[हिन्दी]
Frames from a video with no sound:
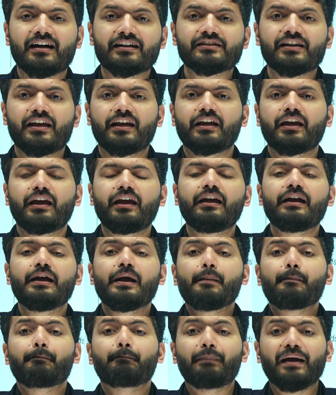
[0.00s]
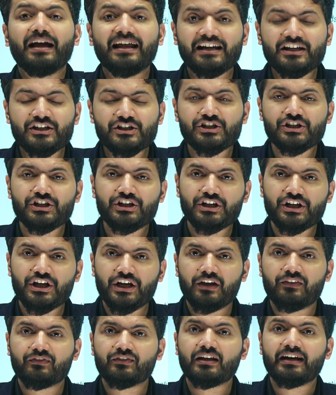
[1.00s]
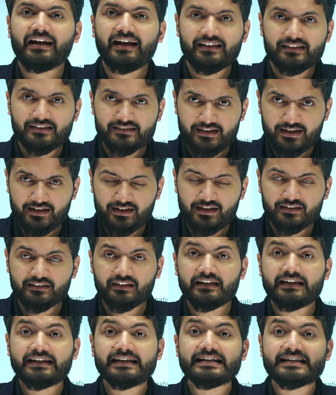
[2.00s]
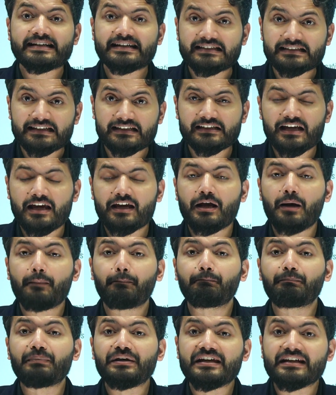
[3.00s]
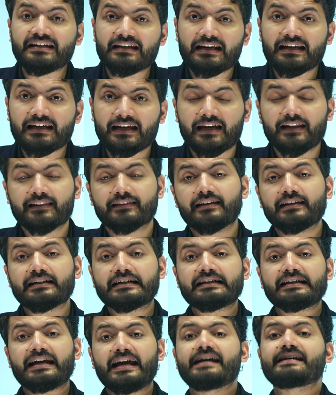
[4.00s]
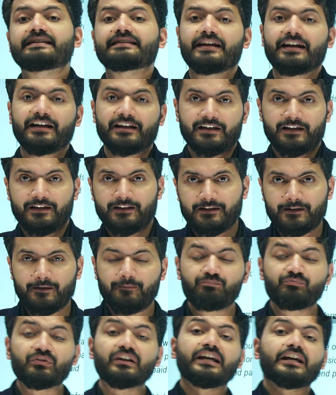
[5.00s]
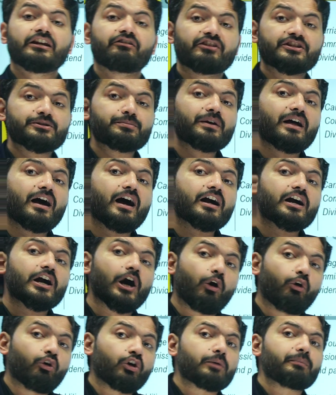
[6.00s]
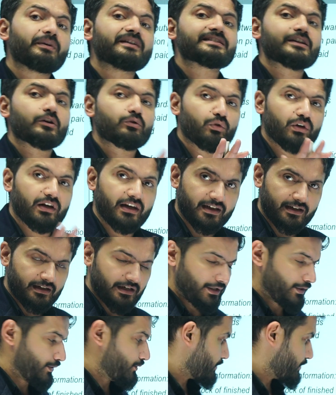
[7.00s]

कहाँ जाएंगे बैलेंस शीट के अंदर एसेट साइड के अंदर इंटरेस्ट कहाँ जाएगा पीएनएल के अंदर क्रेडिट साइड के अंदर इन्वेस्टमेंट अकाउंट में इसका कोई लिंक नहीं